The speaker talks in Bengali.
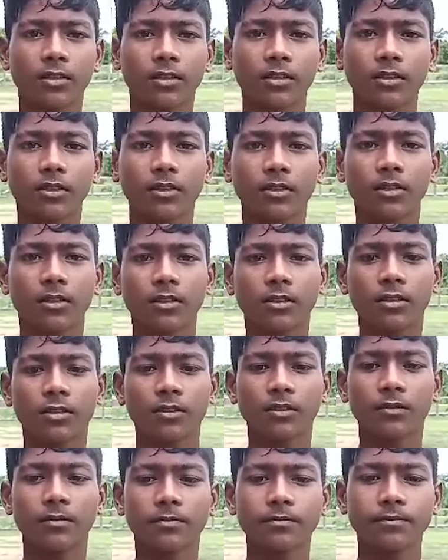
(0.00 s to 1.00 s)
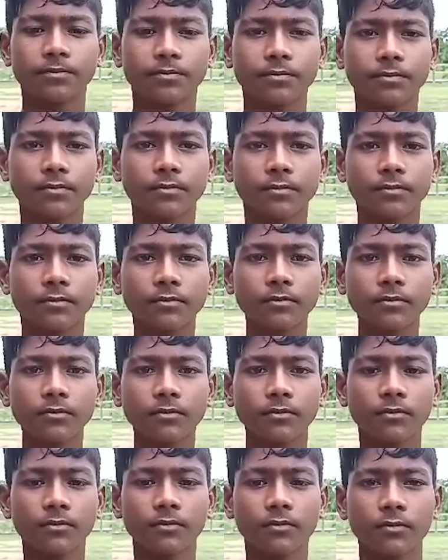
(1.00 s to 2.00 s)
আচ্ছা আগামী দিনে
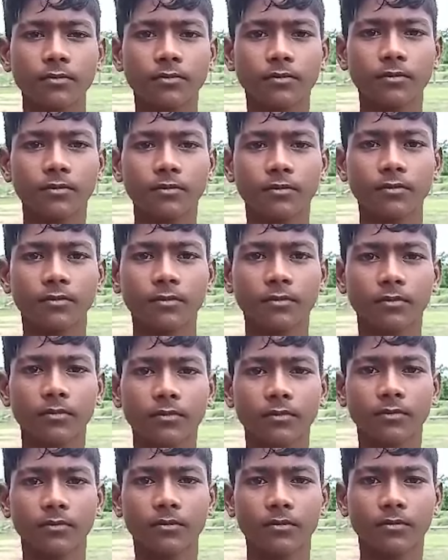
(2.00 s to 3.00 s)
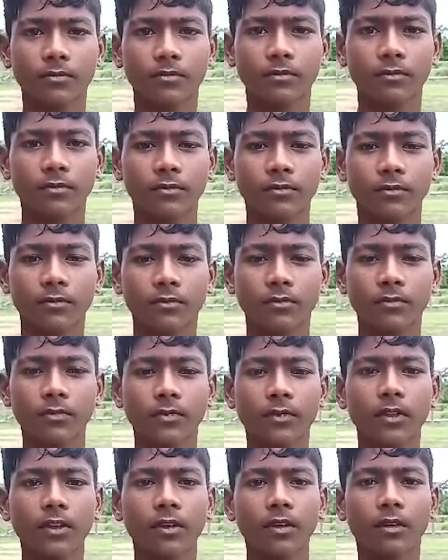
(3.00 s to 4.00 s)
ভবিষ্যতে কি হতে চাও
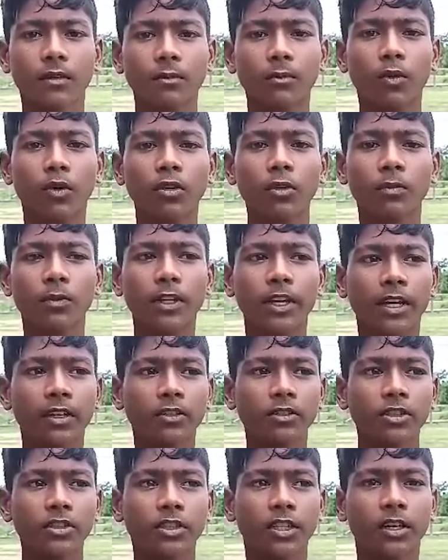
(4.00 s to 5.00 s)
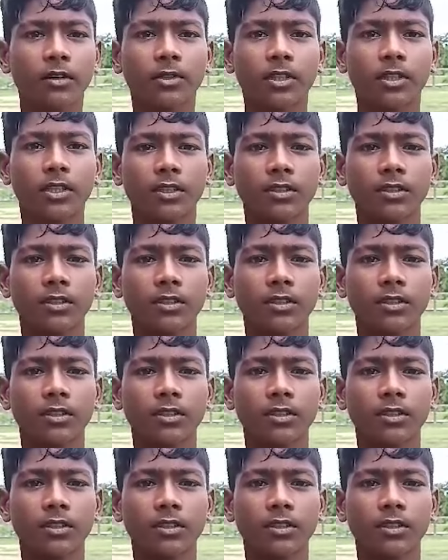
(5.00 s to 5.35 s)
তোমরা বড় প্লেয়ার হতে চাই আমরা